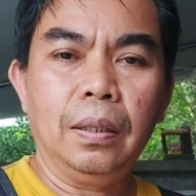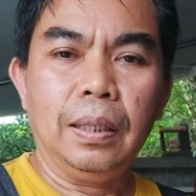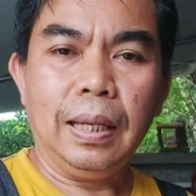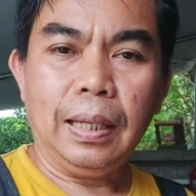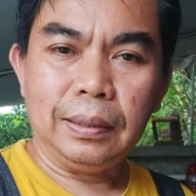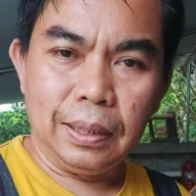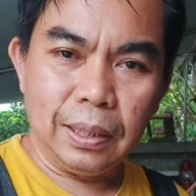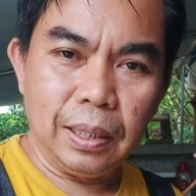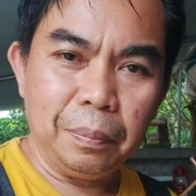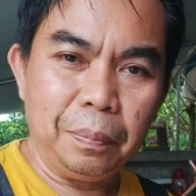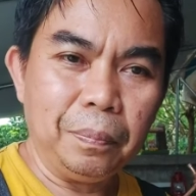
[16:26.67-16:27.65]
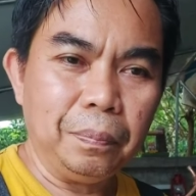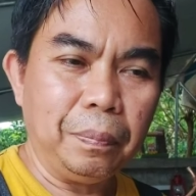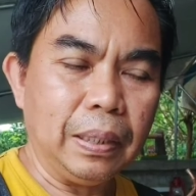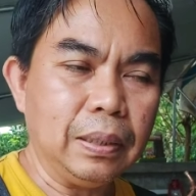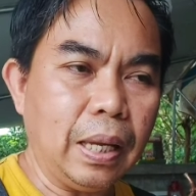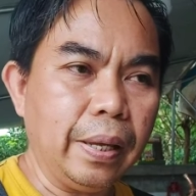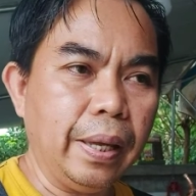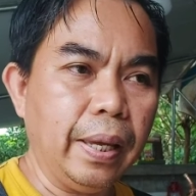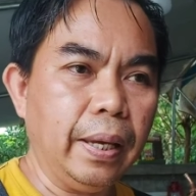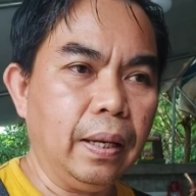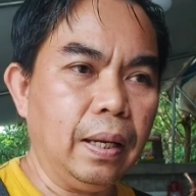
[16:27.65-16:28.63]
ถ้าซื้อไปใส่เอ
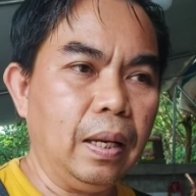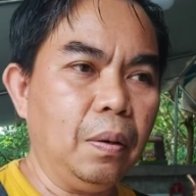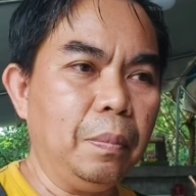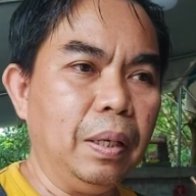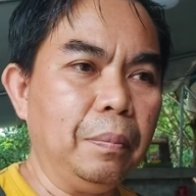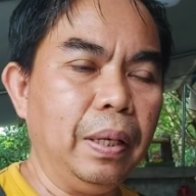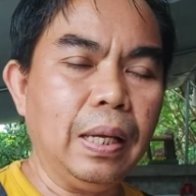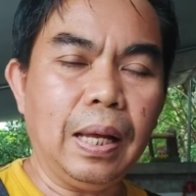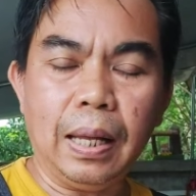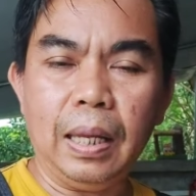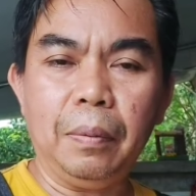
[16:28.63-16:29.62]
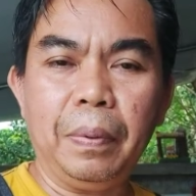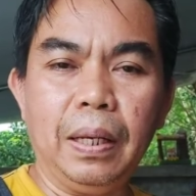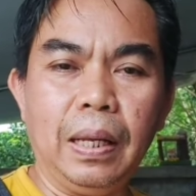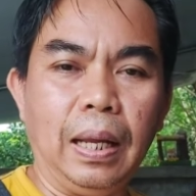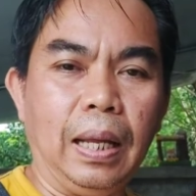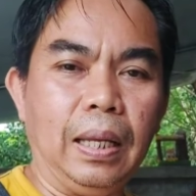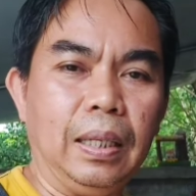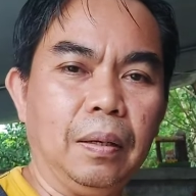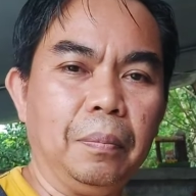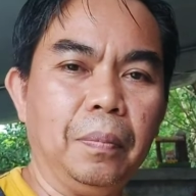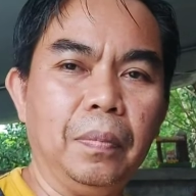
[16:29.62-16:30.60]
งแล้วมันไม่หายปัญหายั
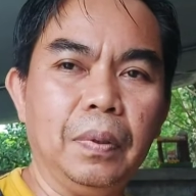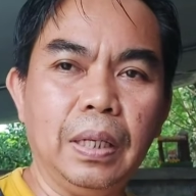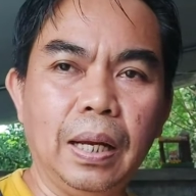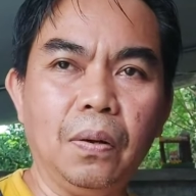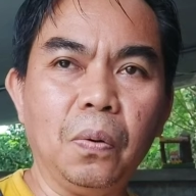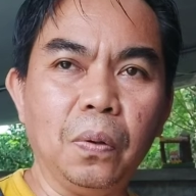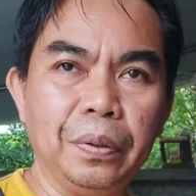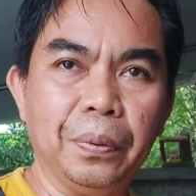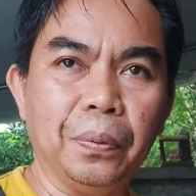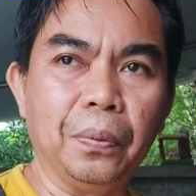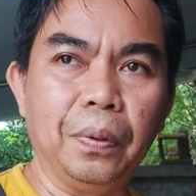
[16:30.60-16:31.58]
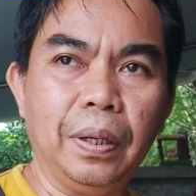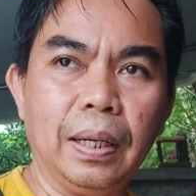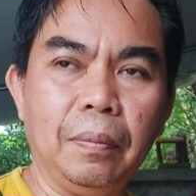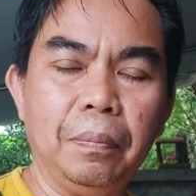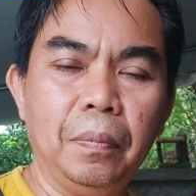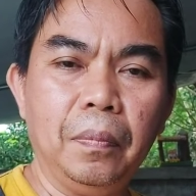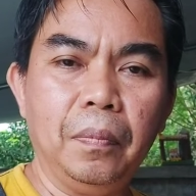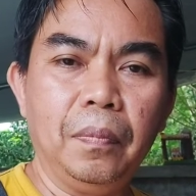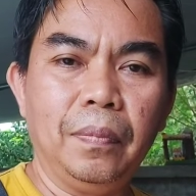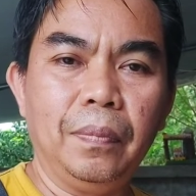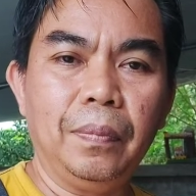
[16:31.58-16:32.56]
งยังคงอยู่นะครับ
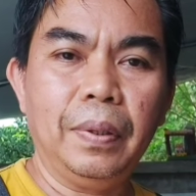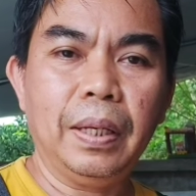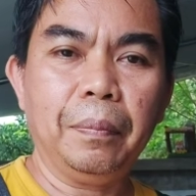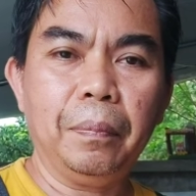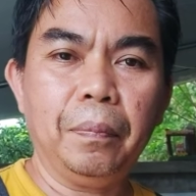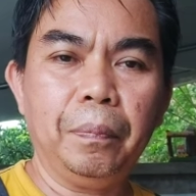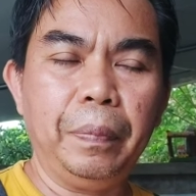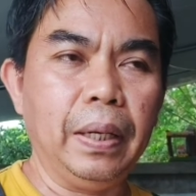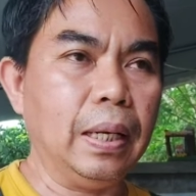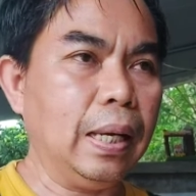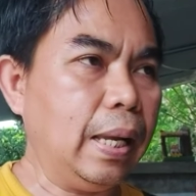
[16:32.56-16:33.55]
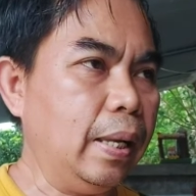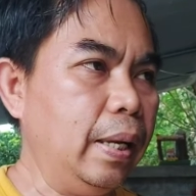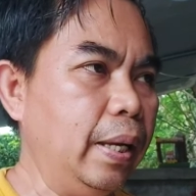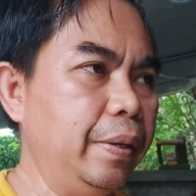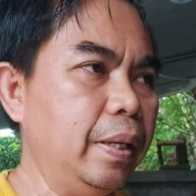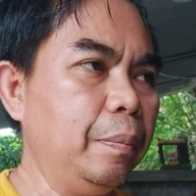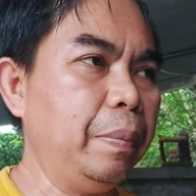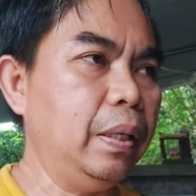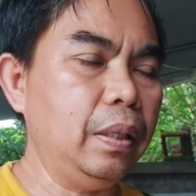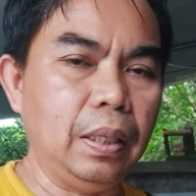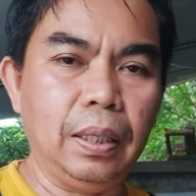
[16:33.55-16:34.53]
ยังเปลี่ยนอะไหล่แล้วยังเป็
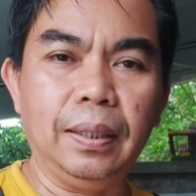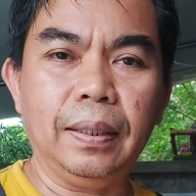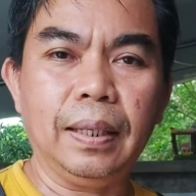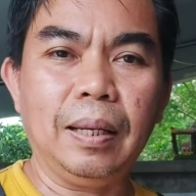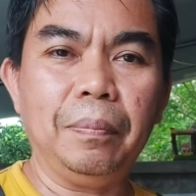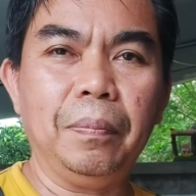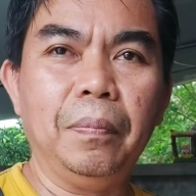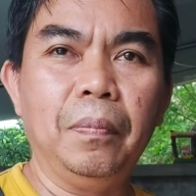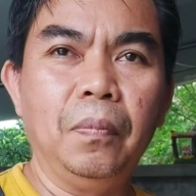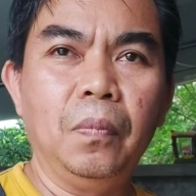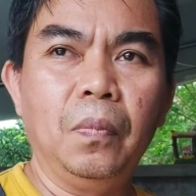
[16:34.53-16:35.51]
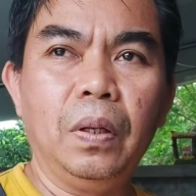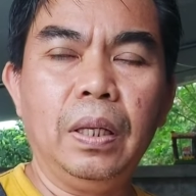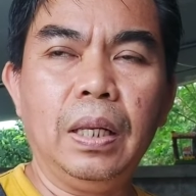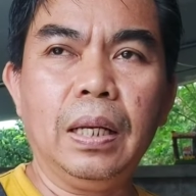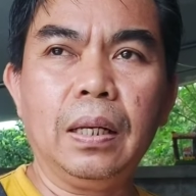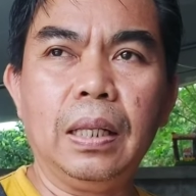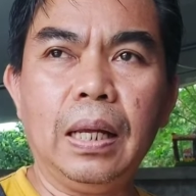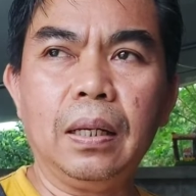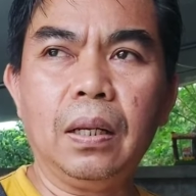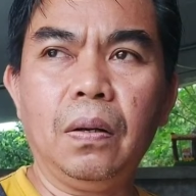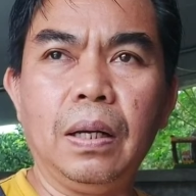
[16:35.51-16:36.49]
นอีกนะครับเพราะฉะนั้นท่าน
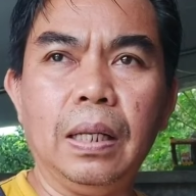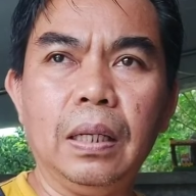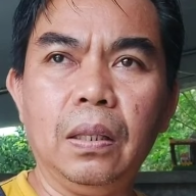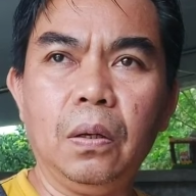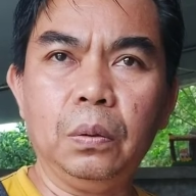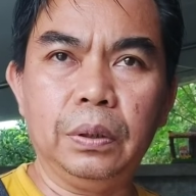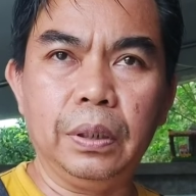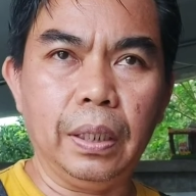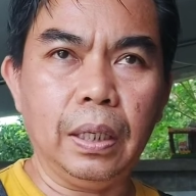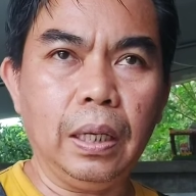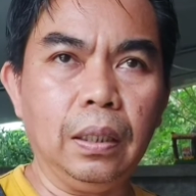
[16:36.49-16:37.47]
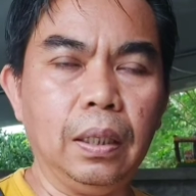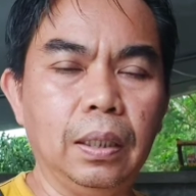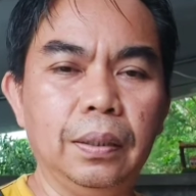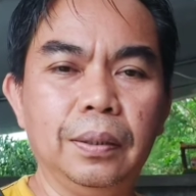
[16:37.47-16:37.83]
ก็อาจจะต้องเสียเงิน